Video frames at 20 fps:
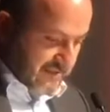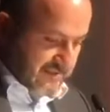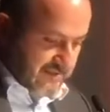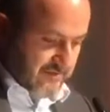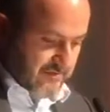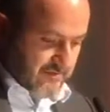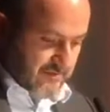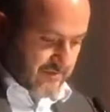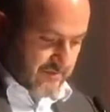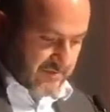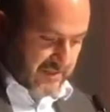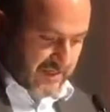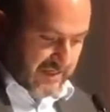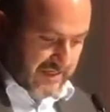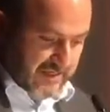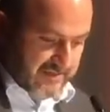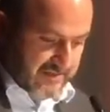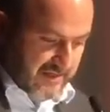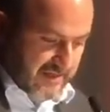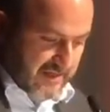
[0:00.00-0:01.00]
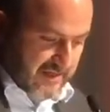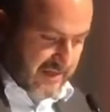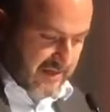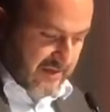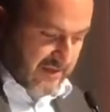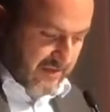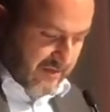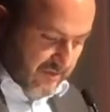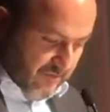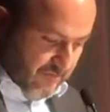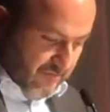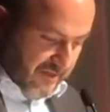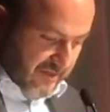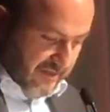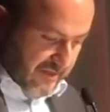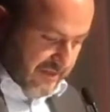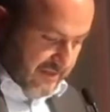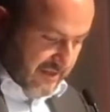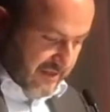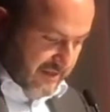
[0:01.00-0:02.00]
Sociales y
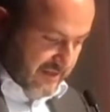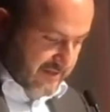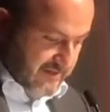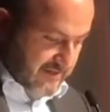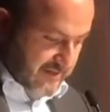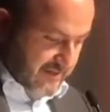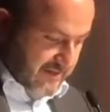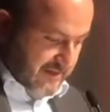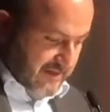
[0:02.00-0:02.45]
Humanidades.